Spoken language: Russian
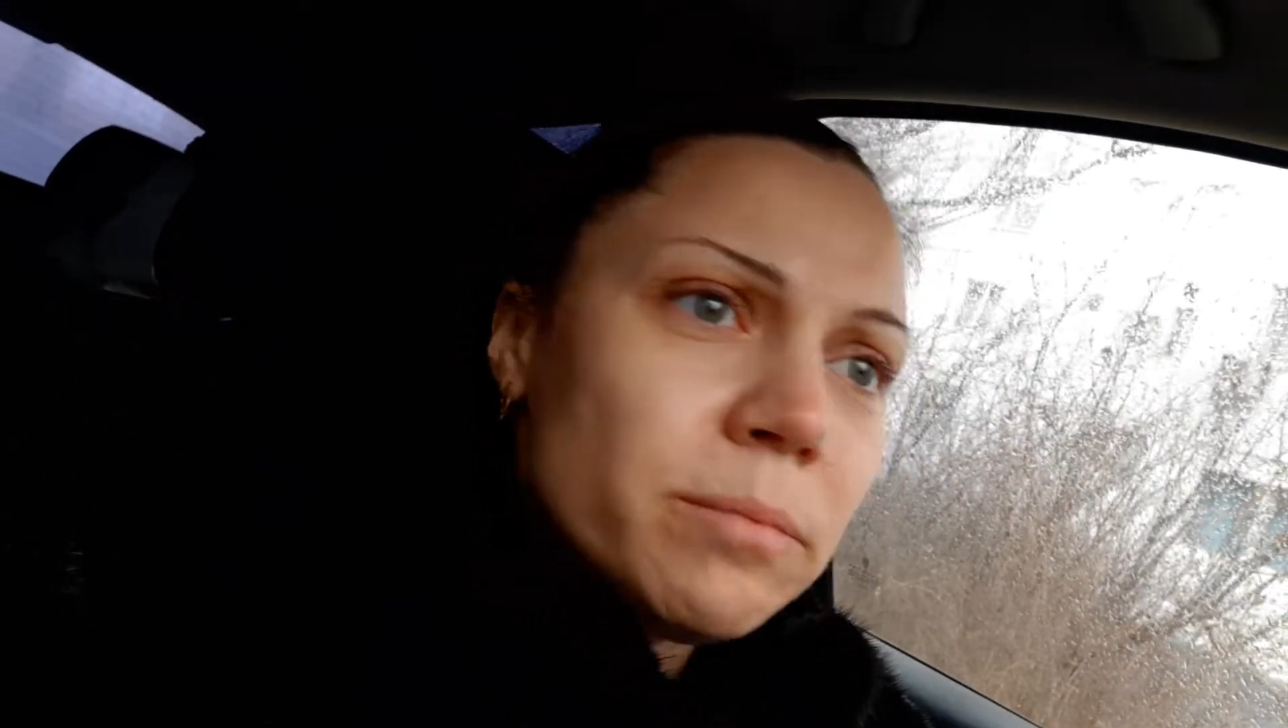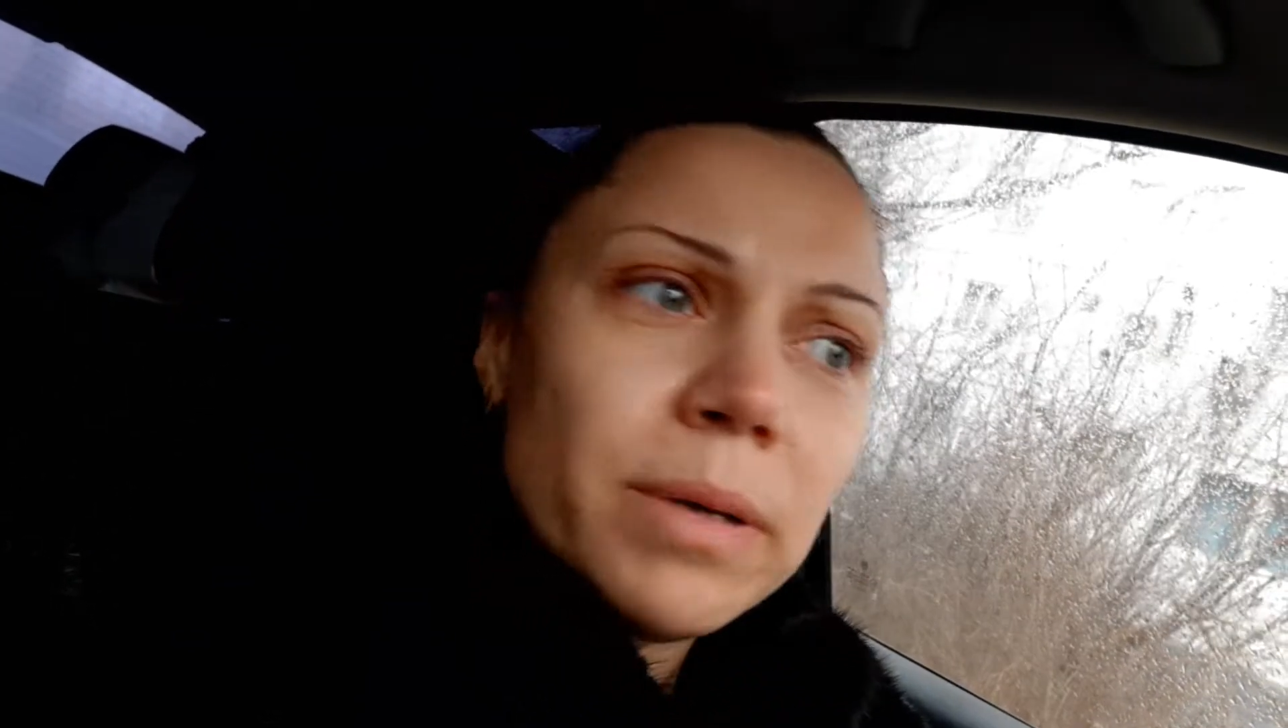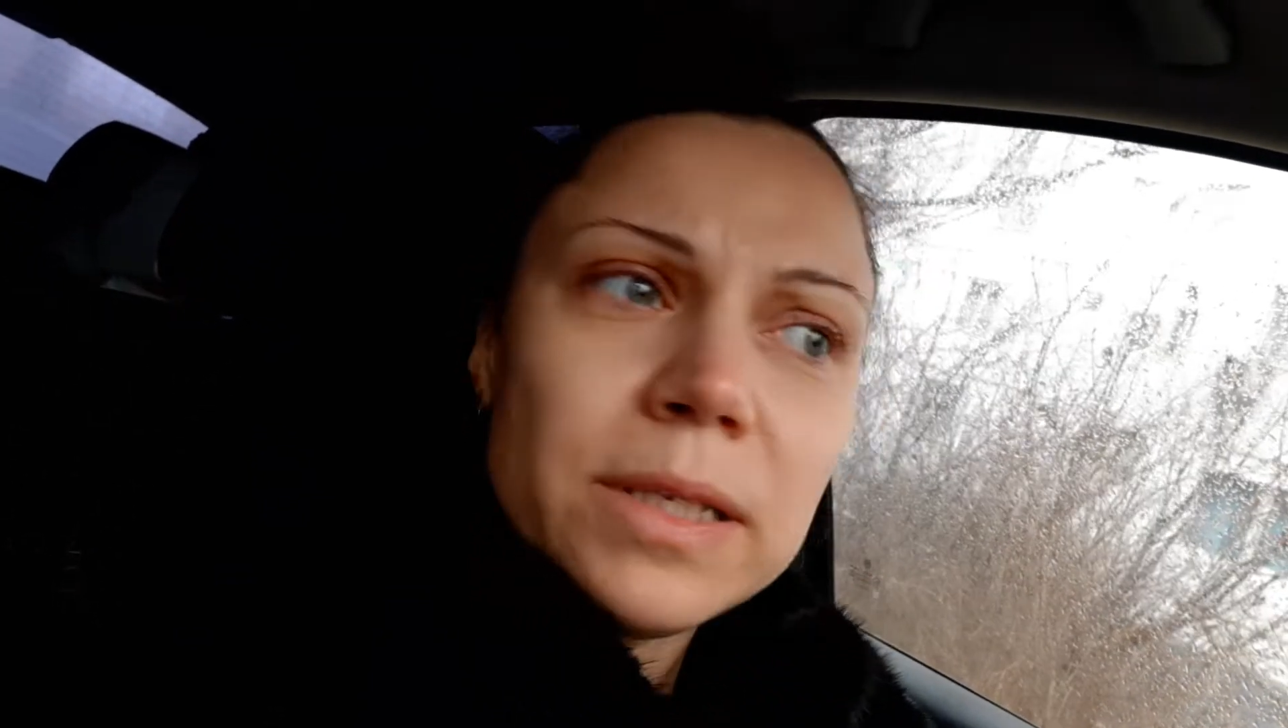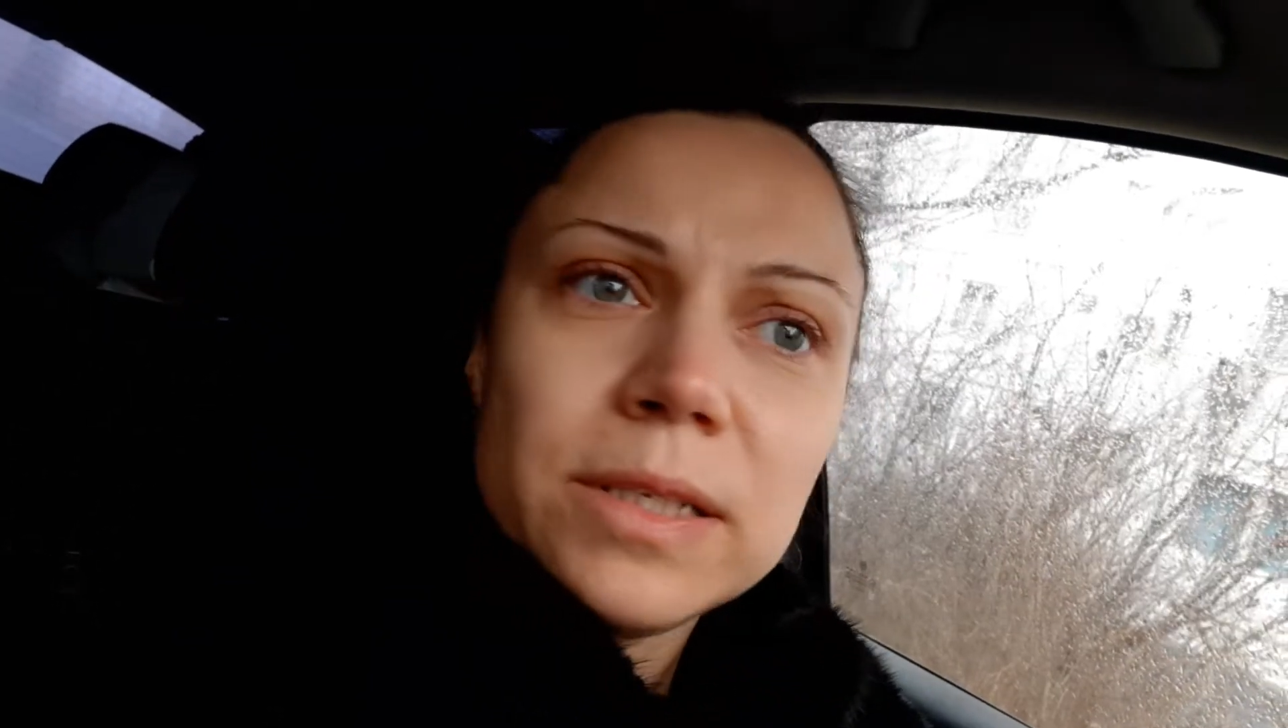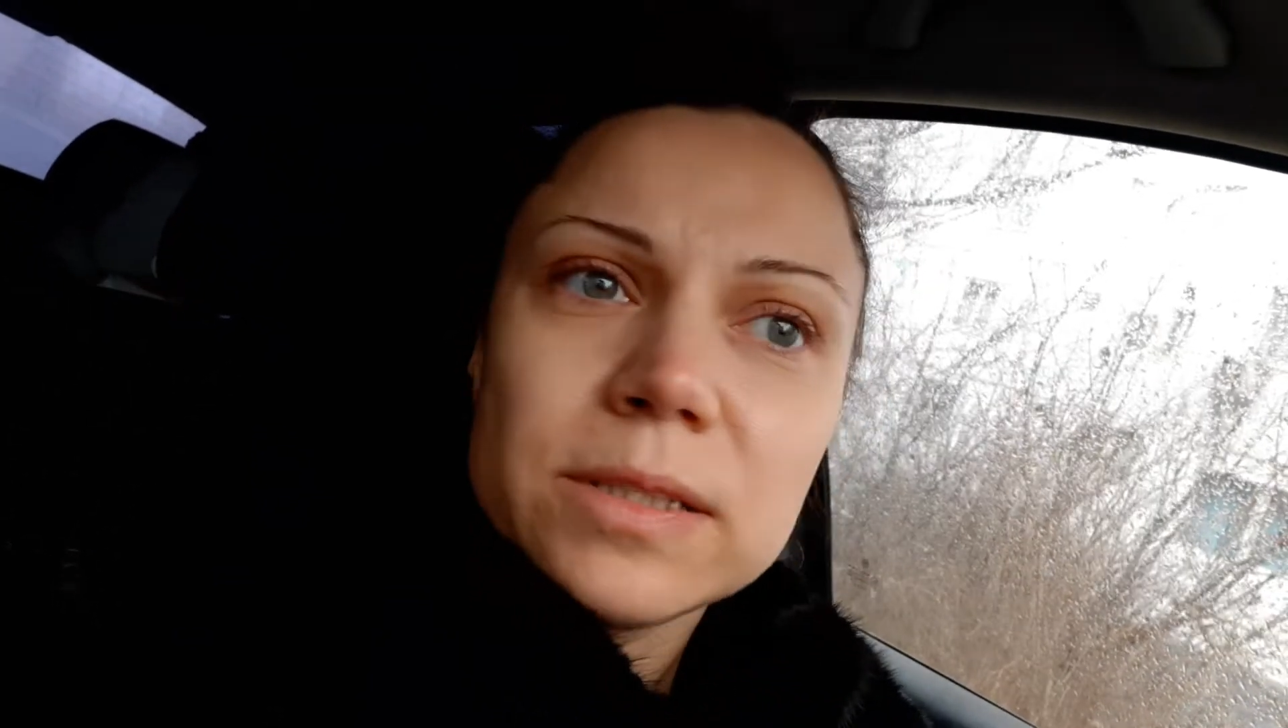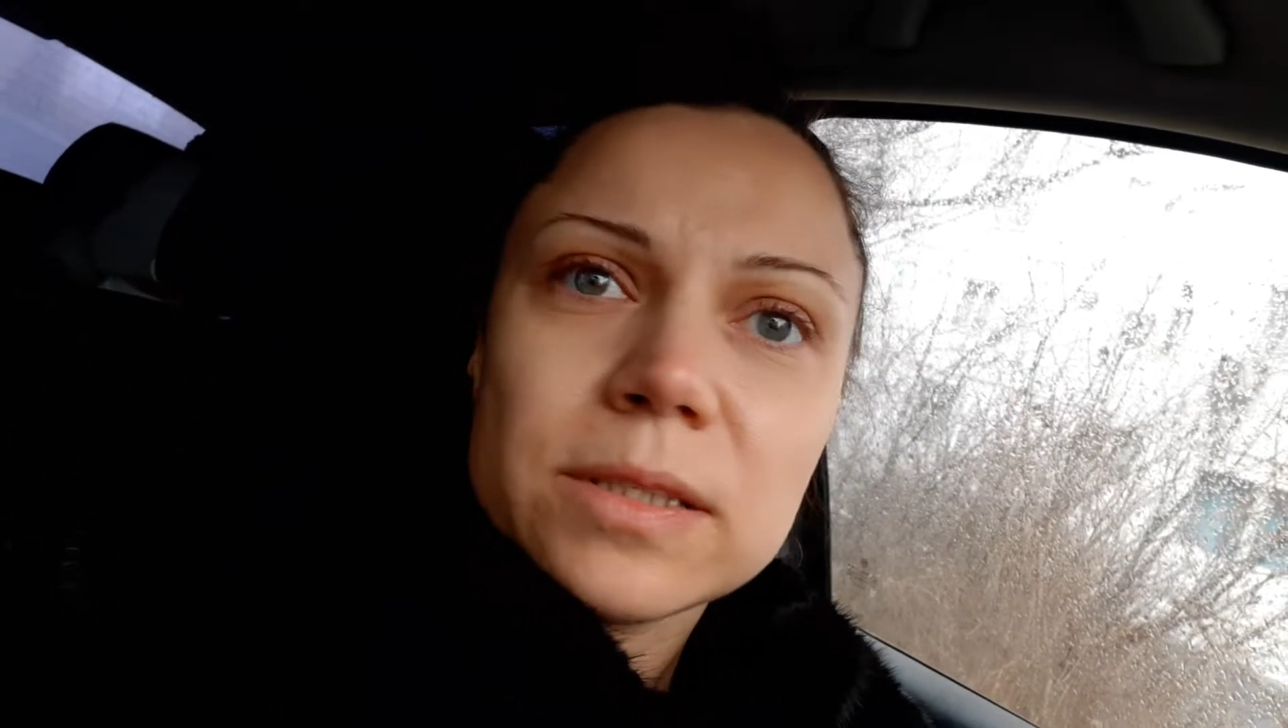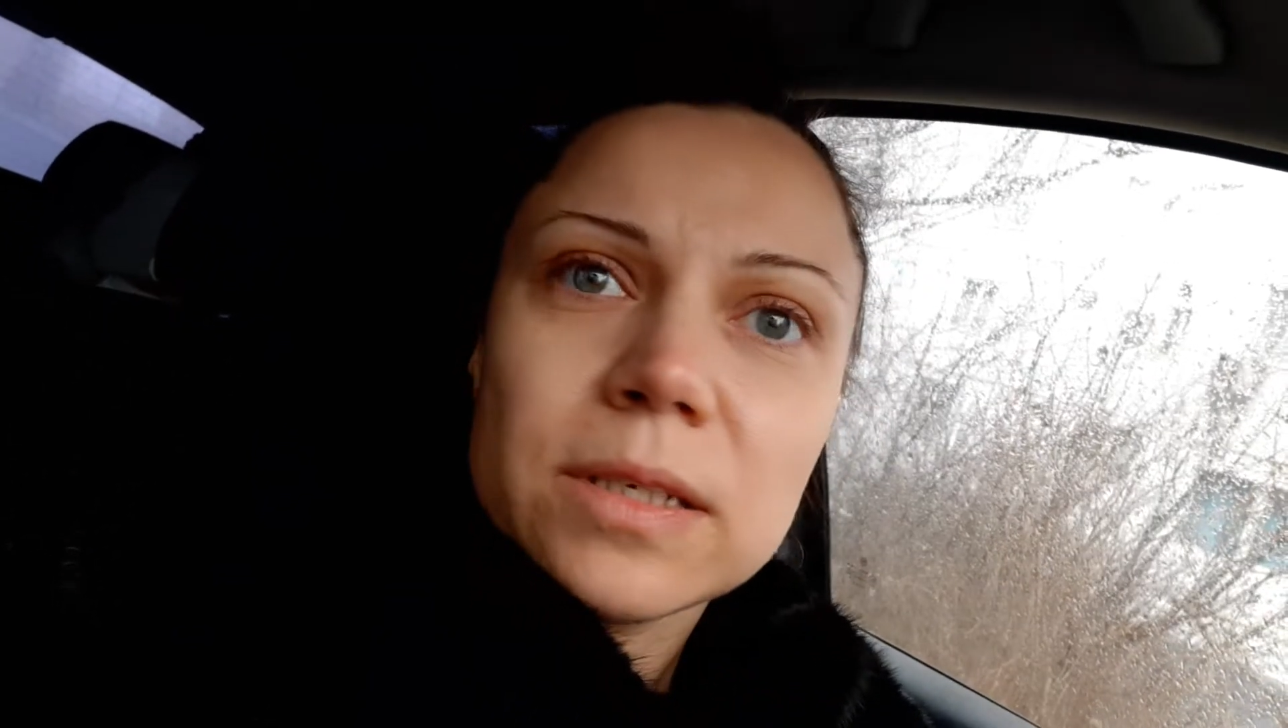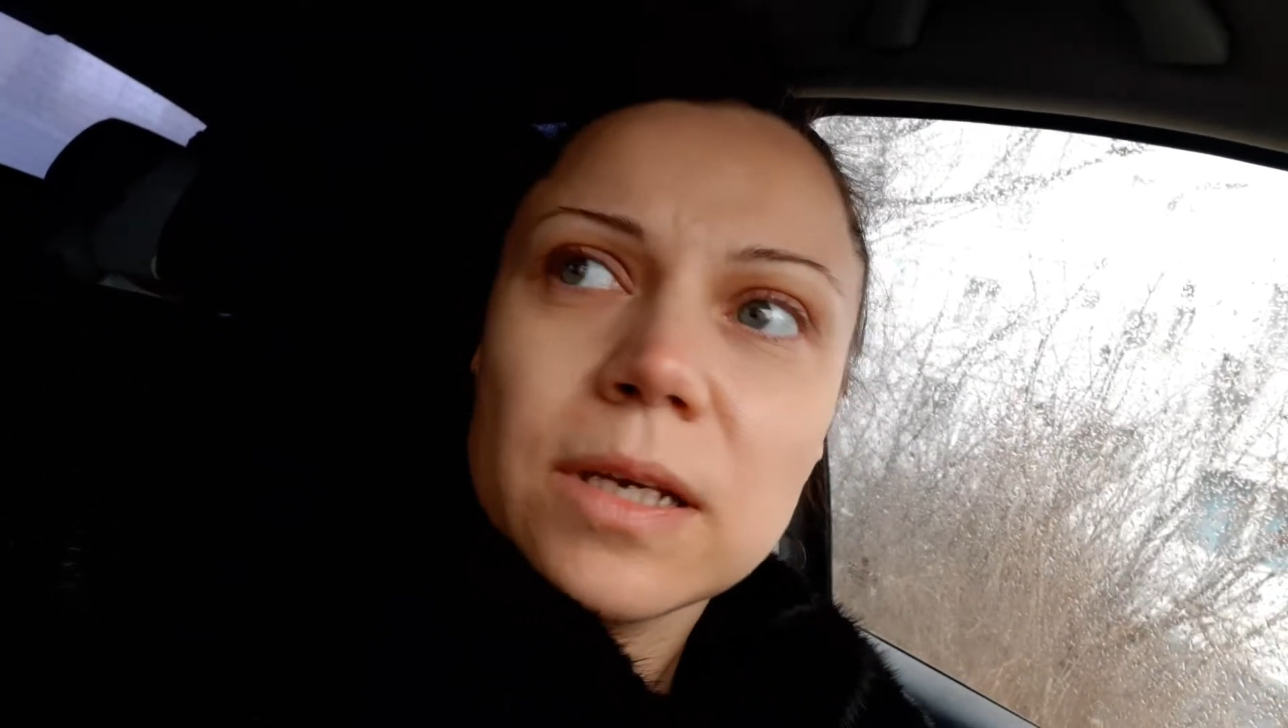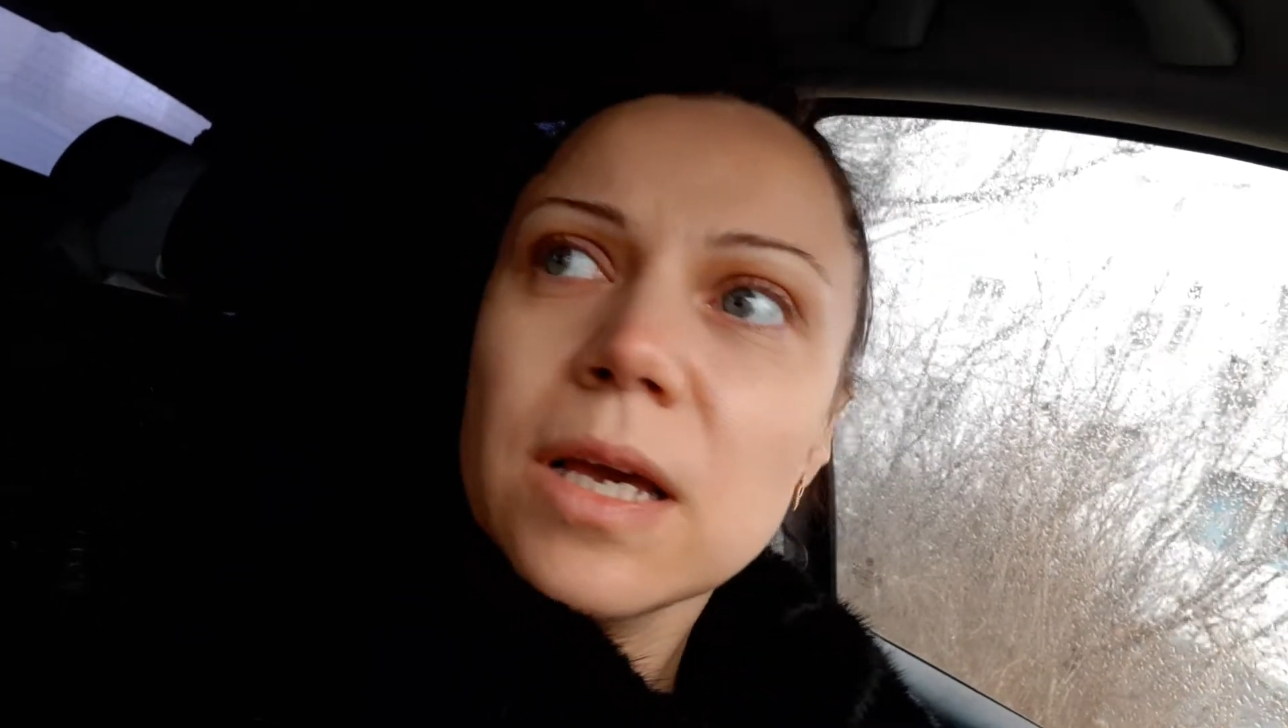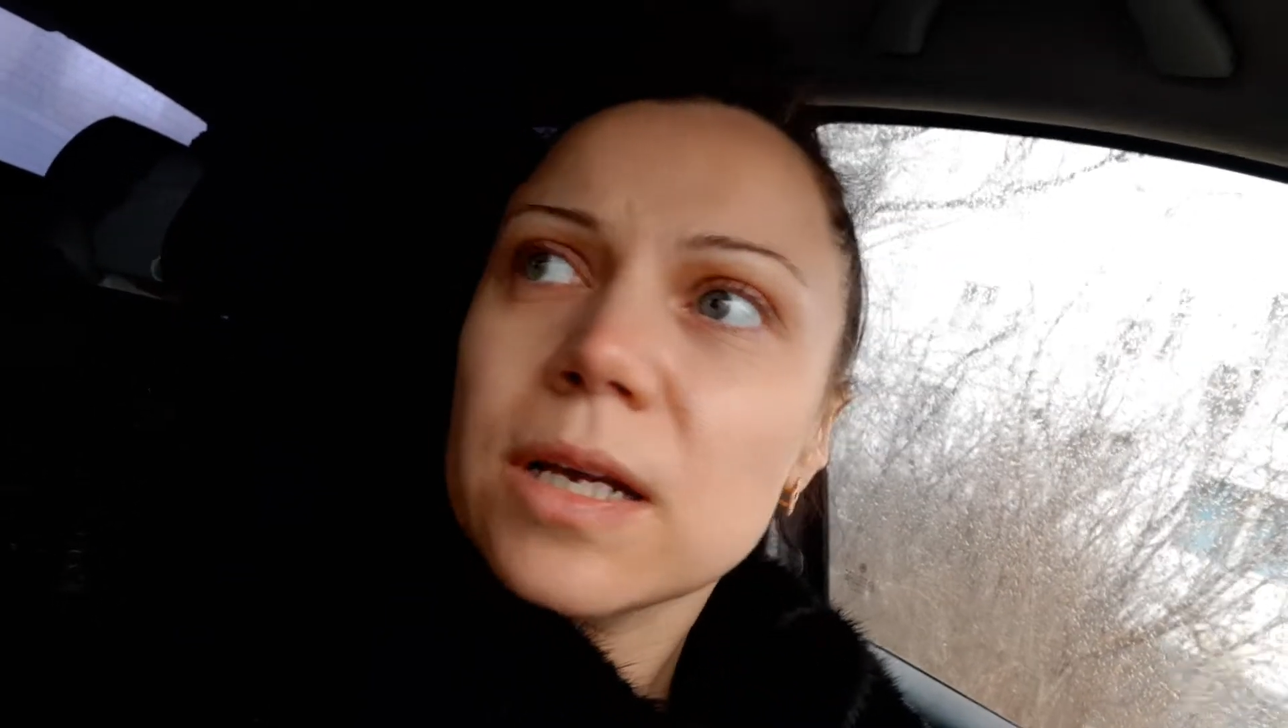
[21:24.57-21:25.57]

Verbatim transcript: больницы,